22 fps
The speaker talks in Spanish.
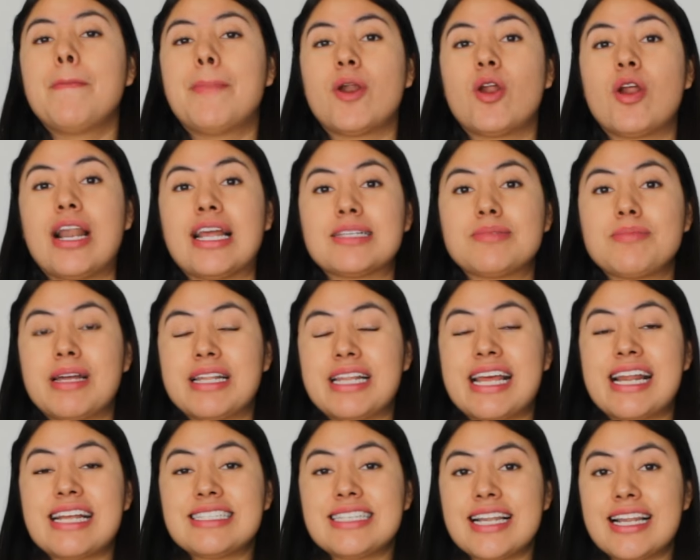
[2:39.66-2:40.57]
pero las
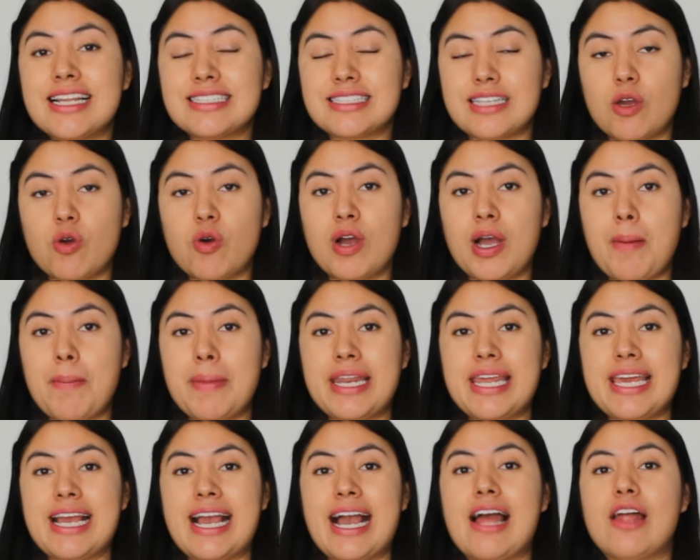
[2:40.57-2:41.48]
maneras en las que juega
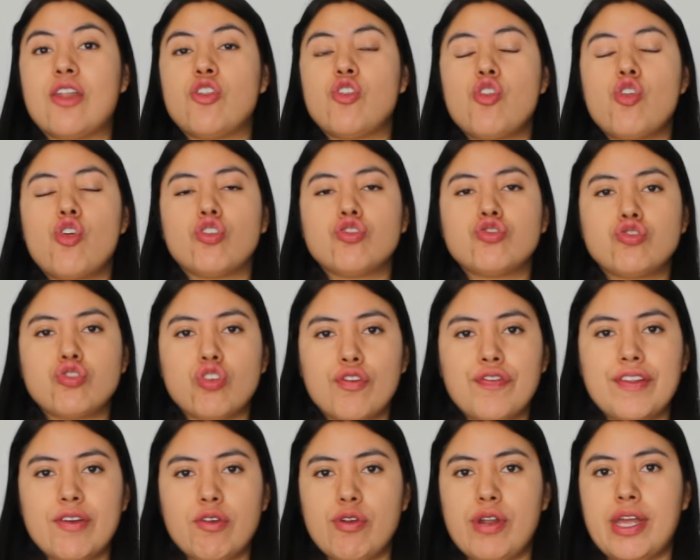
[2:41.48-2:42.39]
América no
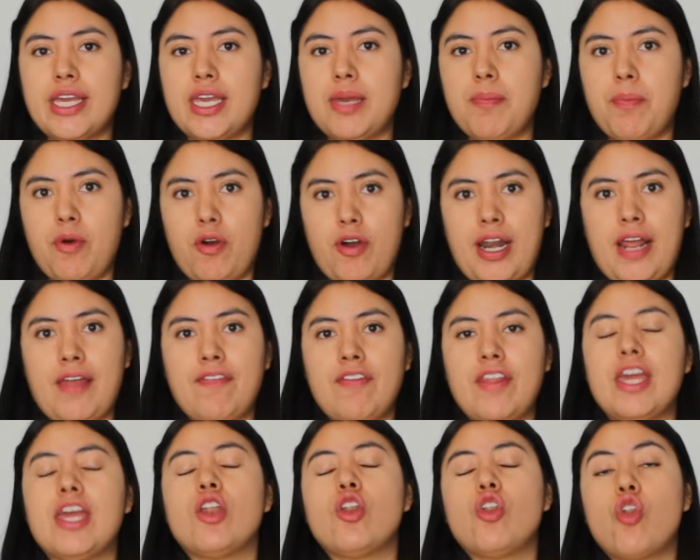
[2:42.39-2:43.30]
son de un equipo
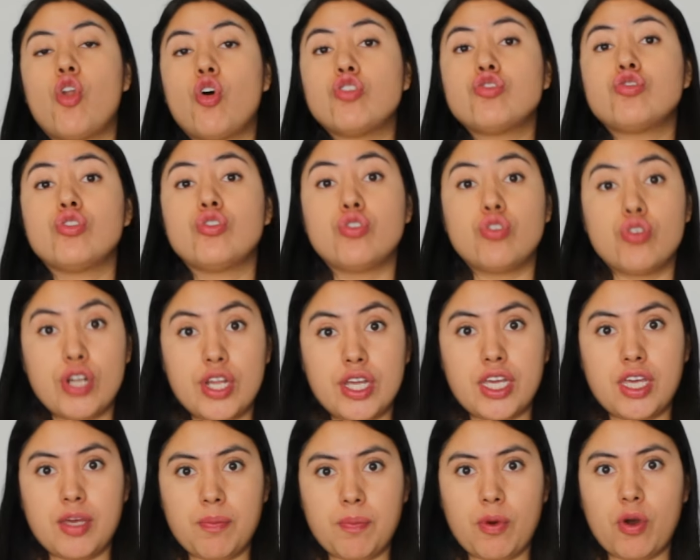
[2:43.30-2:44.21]
grande, no son de un
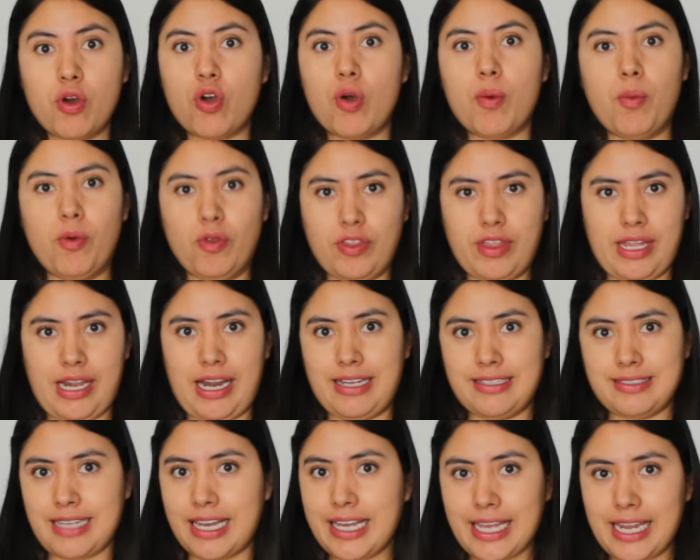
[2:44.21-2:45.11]
equipo como de
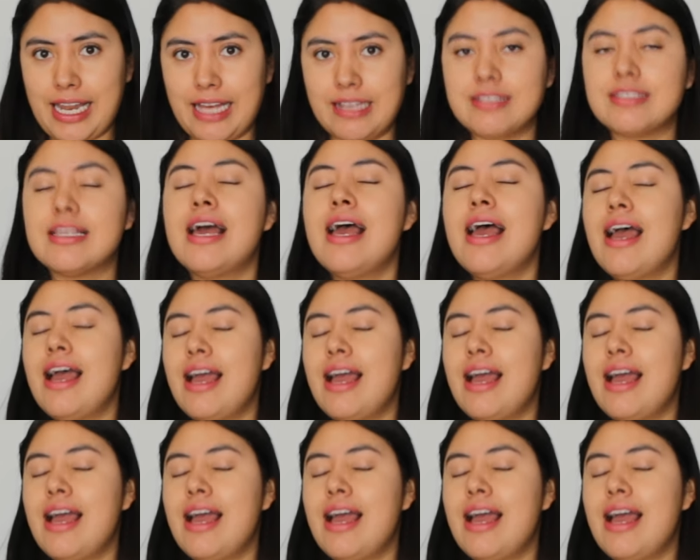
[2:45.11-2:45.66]
las Águilas,